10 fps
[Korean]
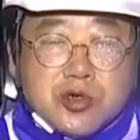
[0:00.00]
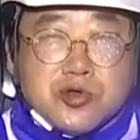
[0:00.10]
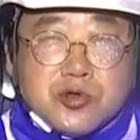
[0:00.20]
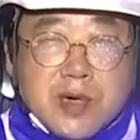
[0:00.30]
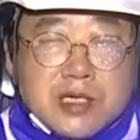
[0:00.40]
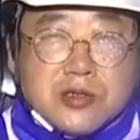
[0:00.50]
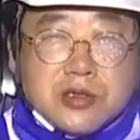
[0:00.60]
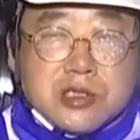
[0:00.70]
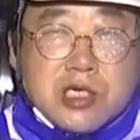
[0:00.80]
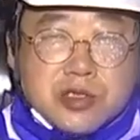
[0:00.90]
여수
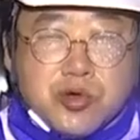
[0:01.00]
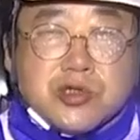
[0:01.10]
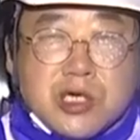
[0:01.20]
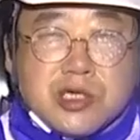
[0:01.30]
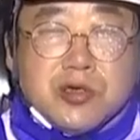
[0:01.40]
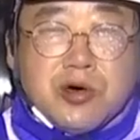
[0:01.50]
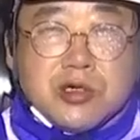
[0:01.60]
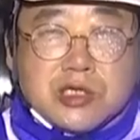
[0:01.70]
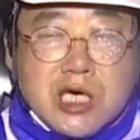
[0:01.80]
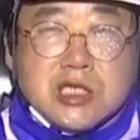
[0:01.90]
만성리 해수욕장에서
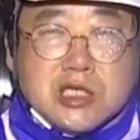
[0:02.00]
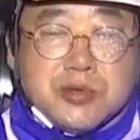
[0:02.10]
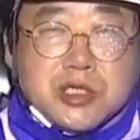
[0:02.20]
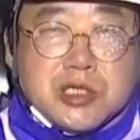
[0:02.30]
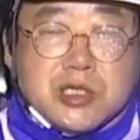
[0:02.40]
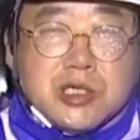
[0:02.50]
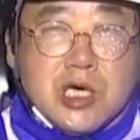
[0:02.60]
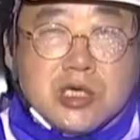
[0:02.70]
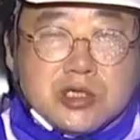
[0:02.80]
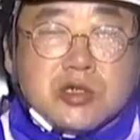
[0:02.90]
JTBC
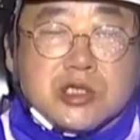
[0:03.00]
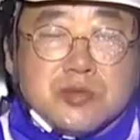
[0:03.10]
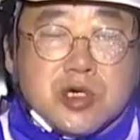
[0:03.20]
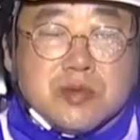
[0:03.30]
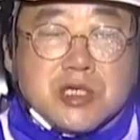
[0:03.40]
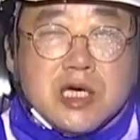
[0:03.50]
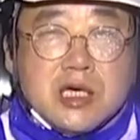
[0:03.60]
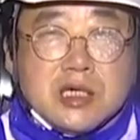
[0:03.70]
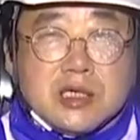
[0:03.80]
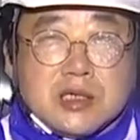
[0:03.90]

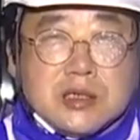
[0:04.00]
정진명입니다.